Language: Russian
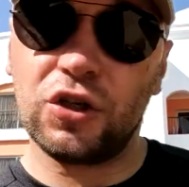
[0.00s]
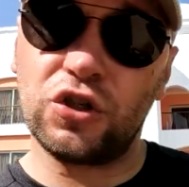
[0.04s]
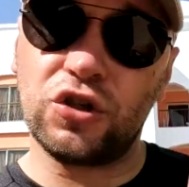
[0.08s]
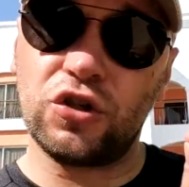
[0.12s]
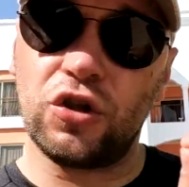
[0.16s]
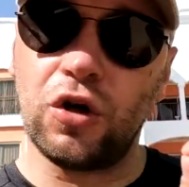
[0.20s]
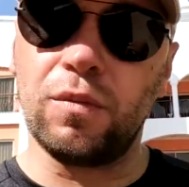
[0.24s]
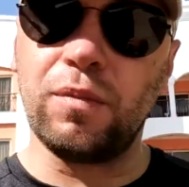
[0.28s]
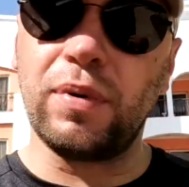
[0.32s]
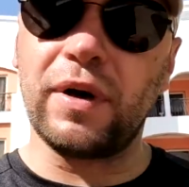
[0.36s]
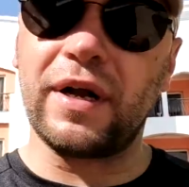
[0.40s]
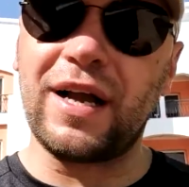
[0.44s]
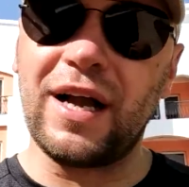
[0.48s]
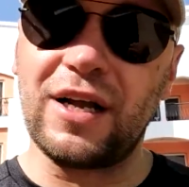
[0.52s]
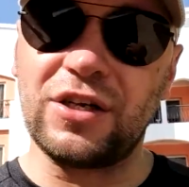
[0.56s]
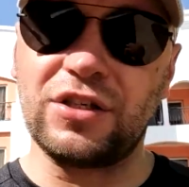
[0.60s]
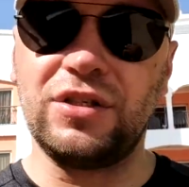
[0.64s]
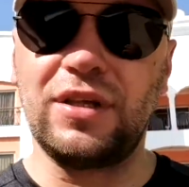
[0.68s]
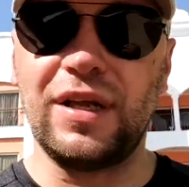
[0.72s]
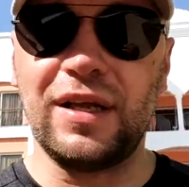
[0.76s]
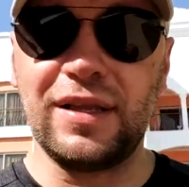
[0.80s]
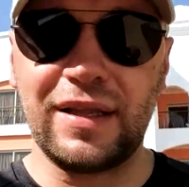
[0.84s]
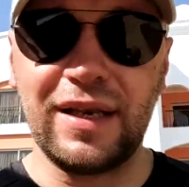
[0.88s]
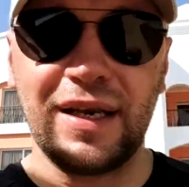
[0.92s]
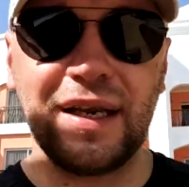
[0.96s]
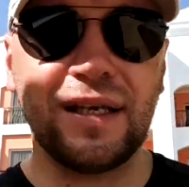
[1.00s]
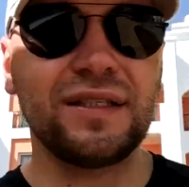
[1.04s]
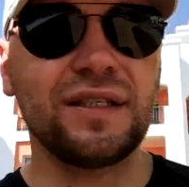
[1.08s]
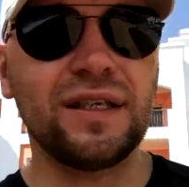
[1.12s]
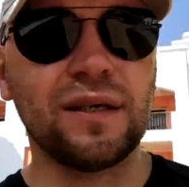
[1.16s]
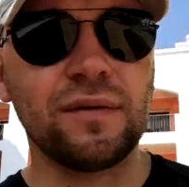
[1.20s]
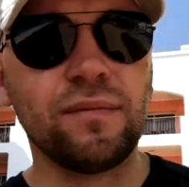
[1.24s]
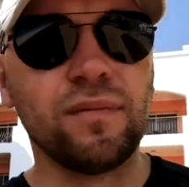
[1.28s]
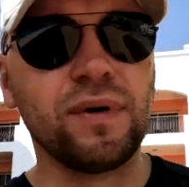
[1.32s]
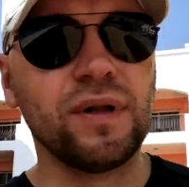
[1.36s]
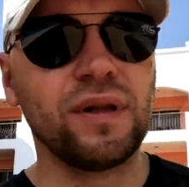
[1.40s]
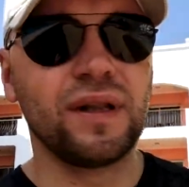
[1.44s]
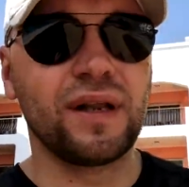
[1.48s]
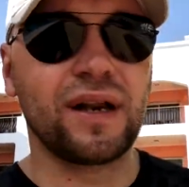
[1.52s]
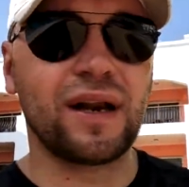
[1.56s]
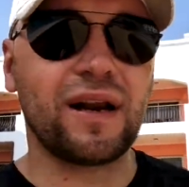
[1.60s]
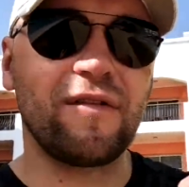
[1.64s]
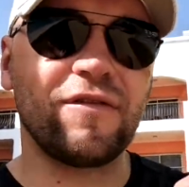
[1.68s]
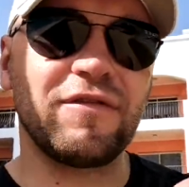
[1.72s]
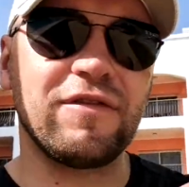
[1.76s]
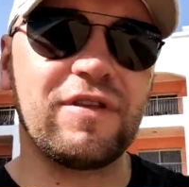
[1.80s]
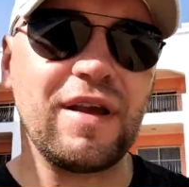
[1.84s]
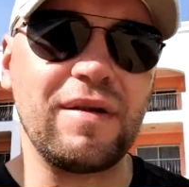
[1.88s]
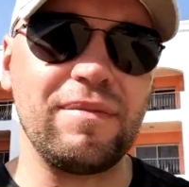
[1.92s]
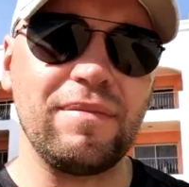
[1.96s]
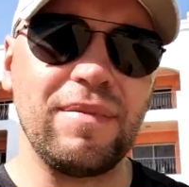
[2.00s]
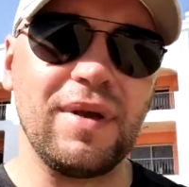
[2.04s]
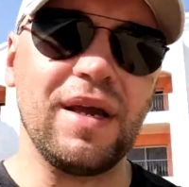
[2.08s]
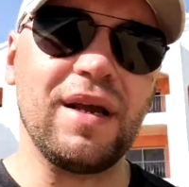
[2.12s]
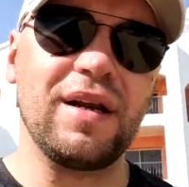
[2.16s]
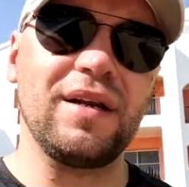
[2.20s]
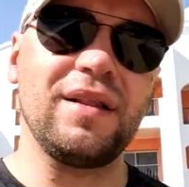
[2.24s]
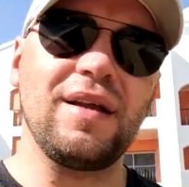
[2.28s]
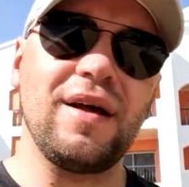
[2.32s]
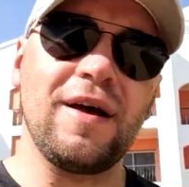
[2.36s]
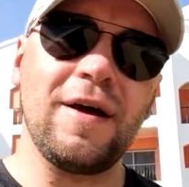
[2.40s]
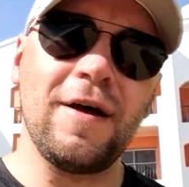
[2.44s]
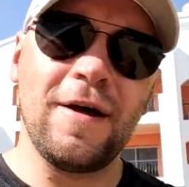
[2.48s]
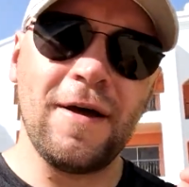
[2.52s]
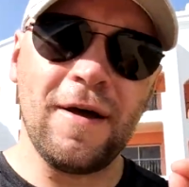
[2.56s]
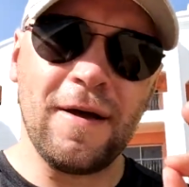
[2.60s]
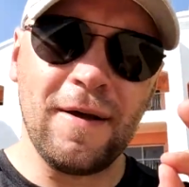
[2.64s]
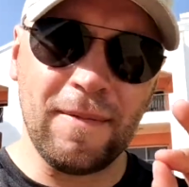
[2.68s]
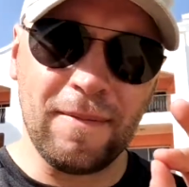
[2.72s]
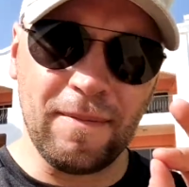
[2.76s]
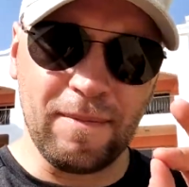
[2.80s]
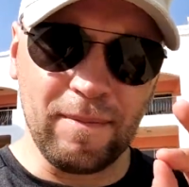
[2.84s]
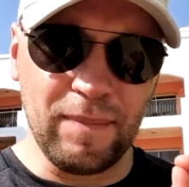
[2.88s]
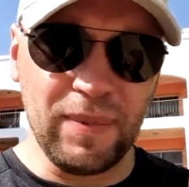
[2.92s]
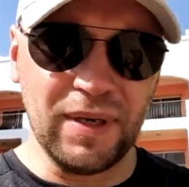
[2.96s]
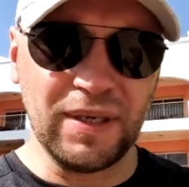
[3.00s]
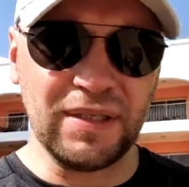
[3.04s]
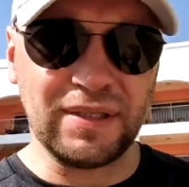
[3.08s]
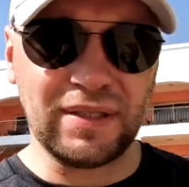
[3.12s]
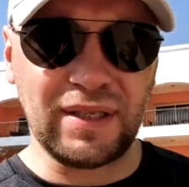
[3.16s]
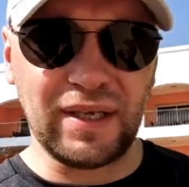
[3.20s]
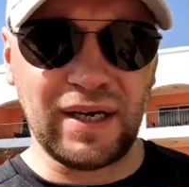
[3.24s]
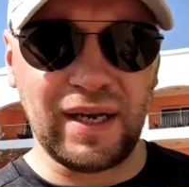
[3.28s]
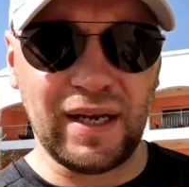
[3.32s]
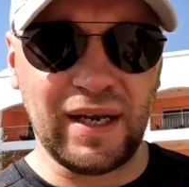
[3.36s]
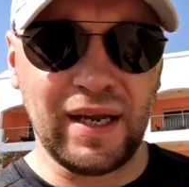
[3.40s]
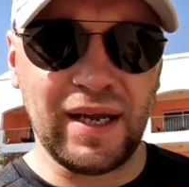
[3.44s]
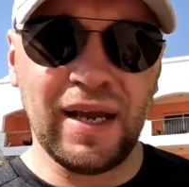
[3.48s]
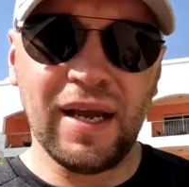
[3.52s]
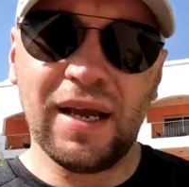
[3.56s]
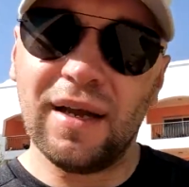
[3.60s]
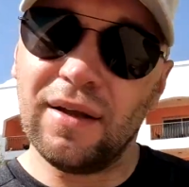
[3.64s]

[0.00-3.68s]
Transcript: чтобы каждый отрезок был равномерно быстрый,